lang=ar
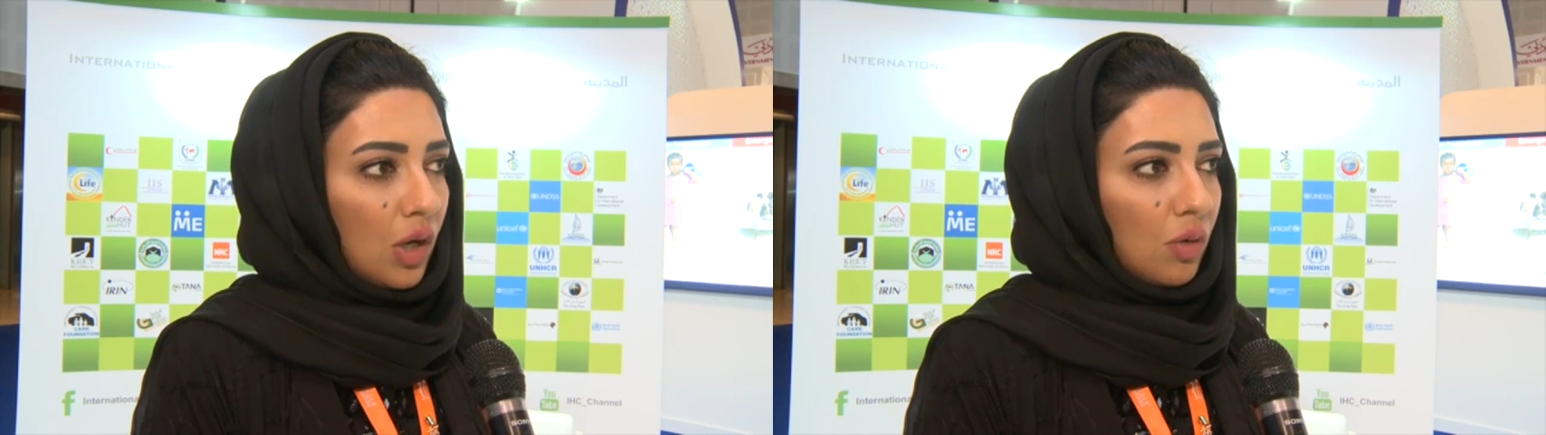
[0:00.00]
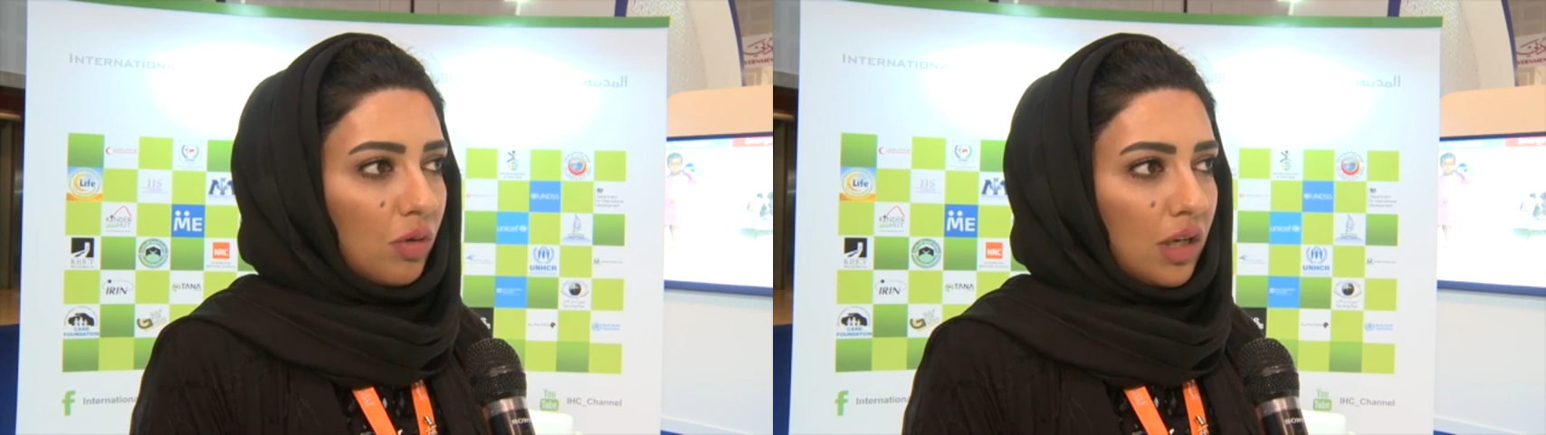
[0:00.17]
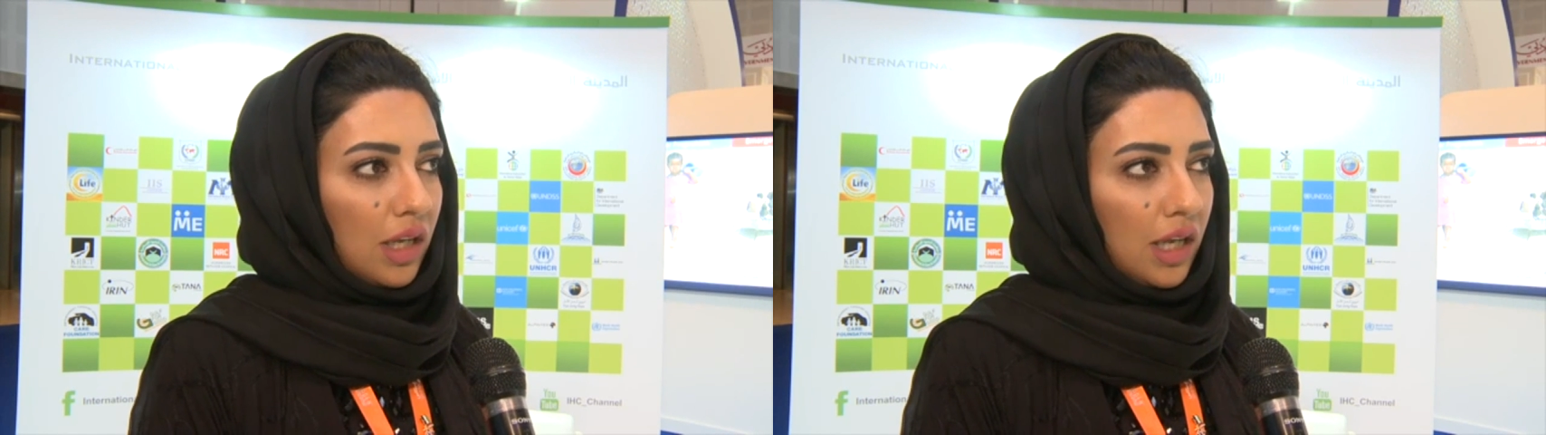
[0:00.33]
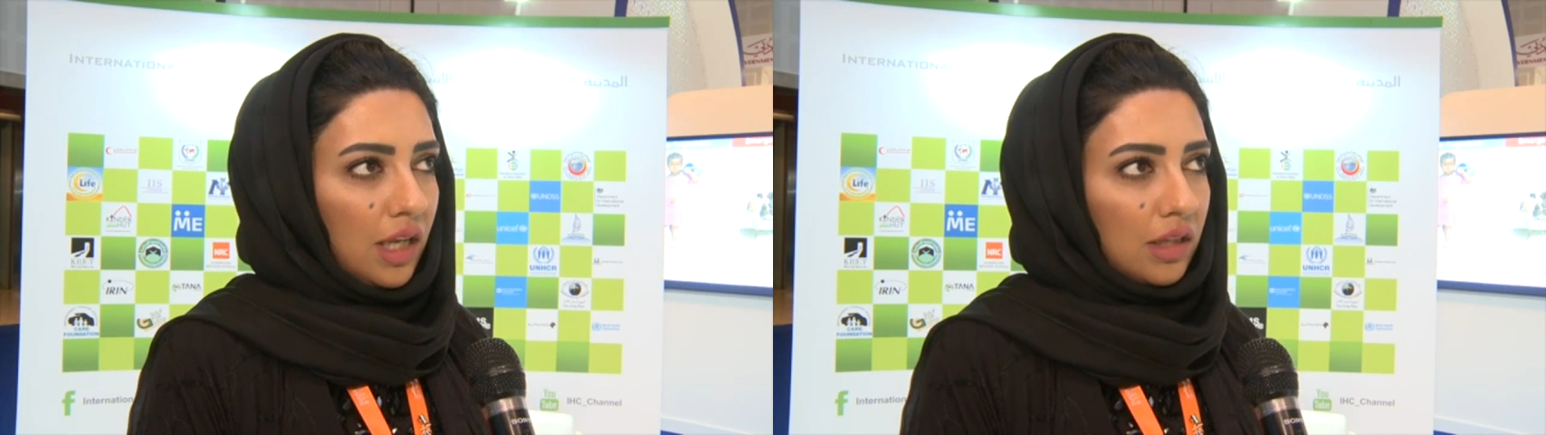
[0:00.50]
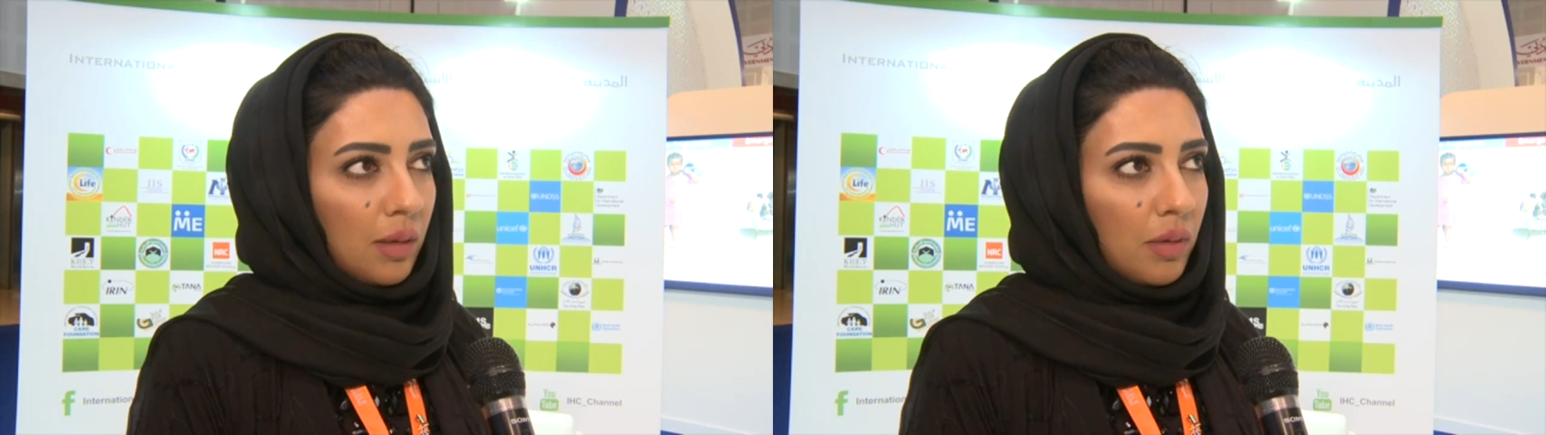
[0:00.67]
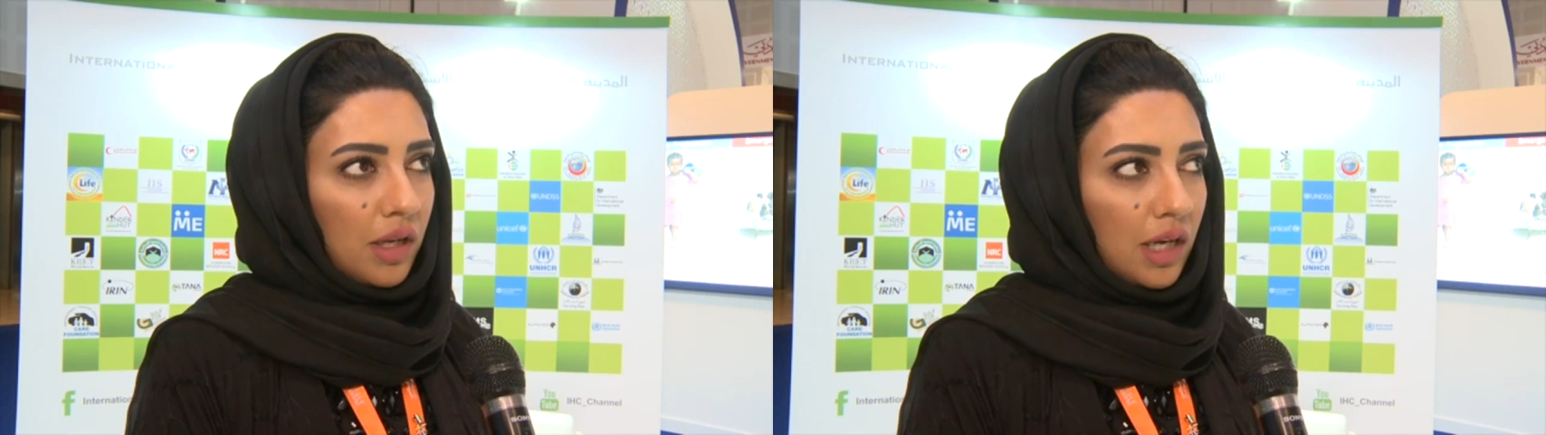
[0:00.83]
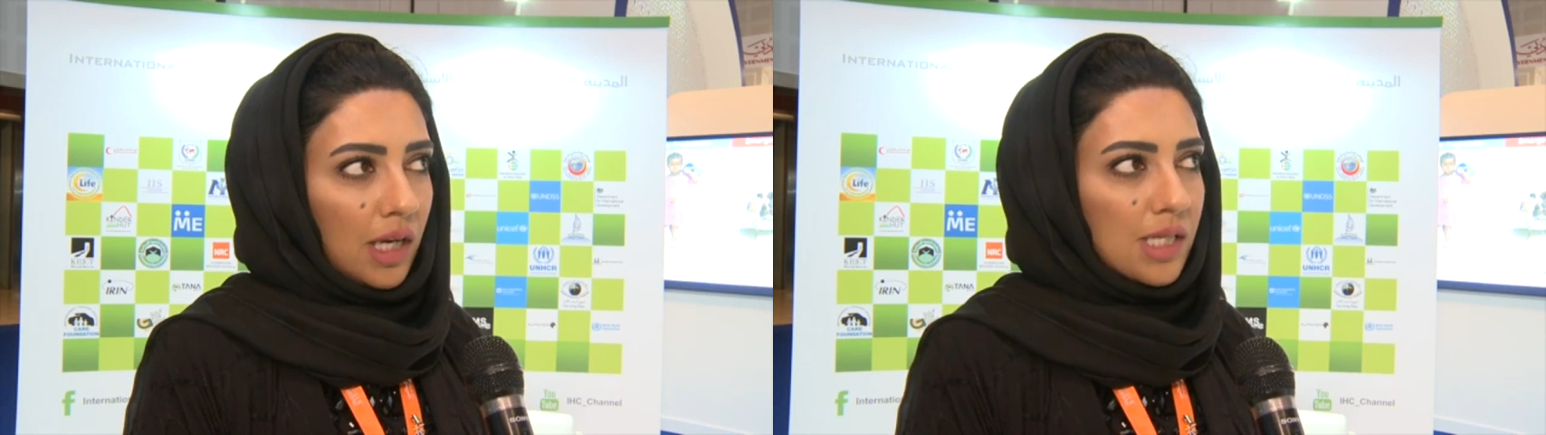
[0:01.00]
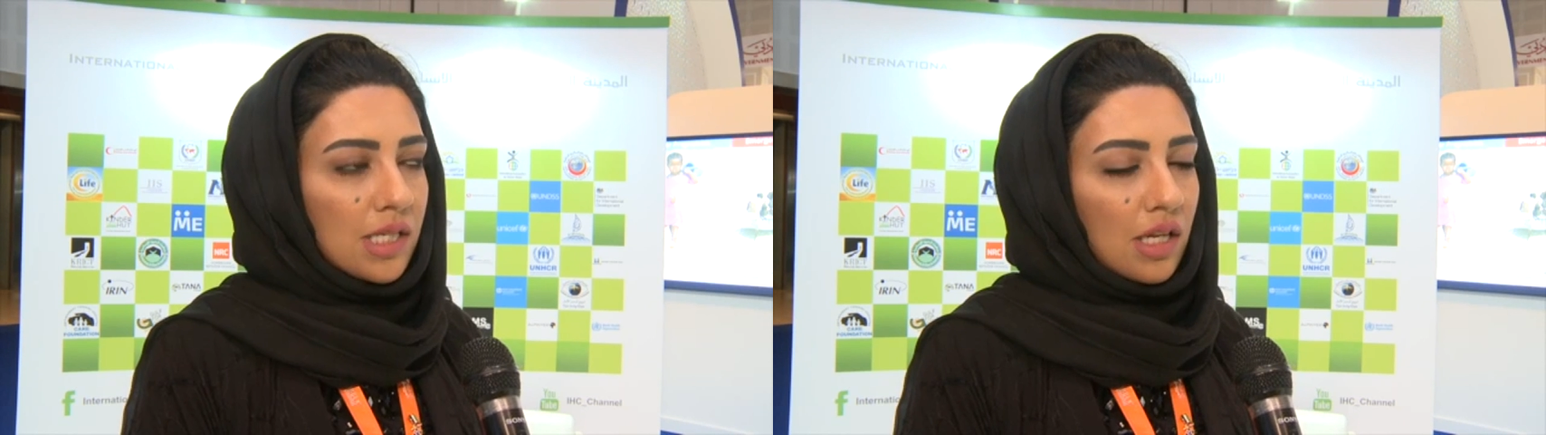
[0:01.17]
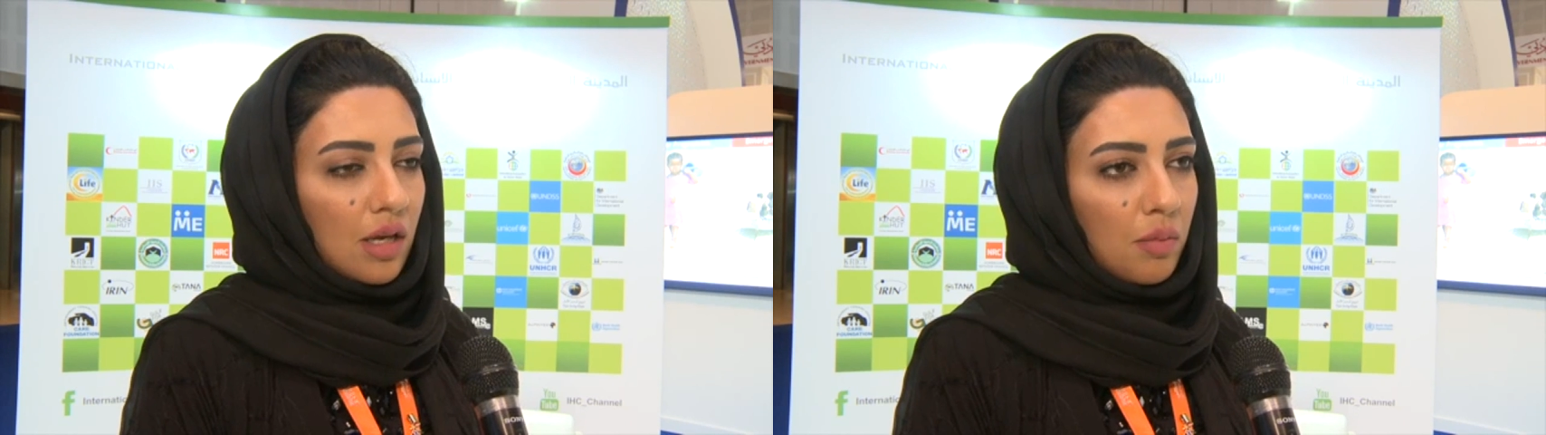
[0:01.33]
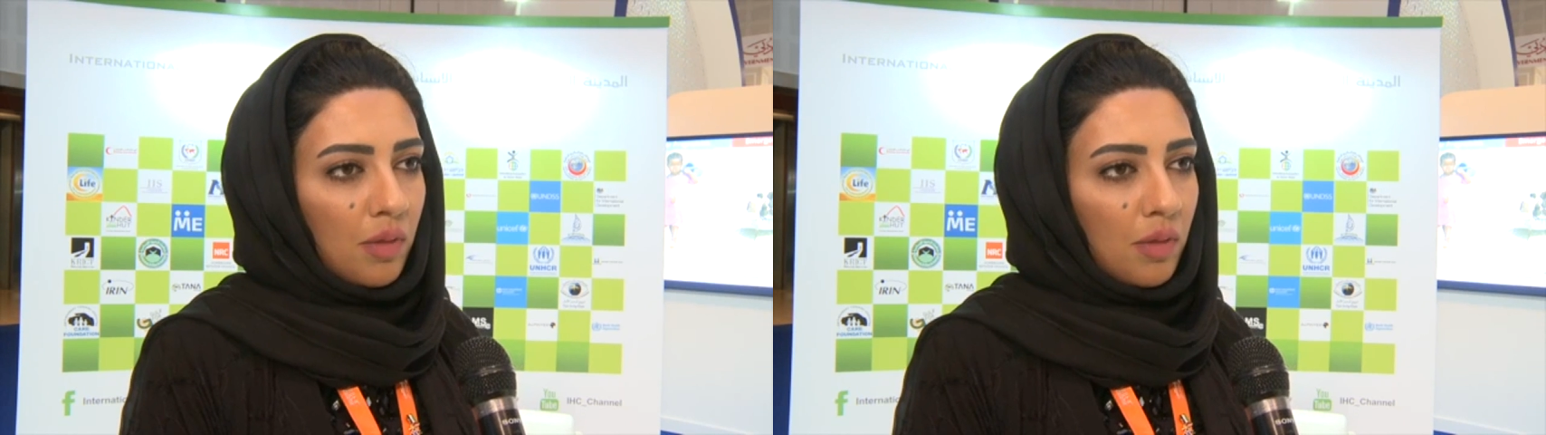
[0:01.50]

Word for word: واللي طبعا ينسق